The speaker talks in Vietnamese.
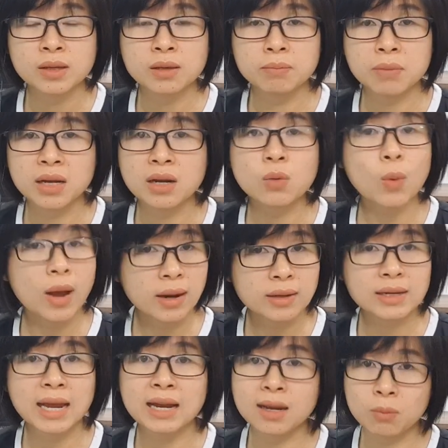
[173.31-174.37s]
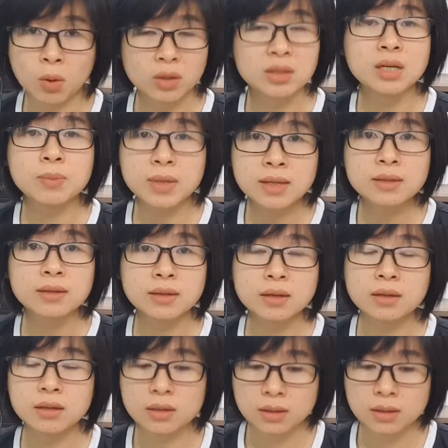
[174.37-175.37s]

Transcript: Mà nó quăng ra là mọi người biết rồi đó,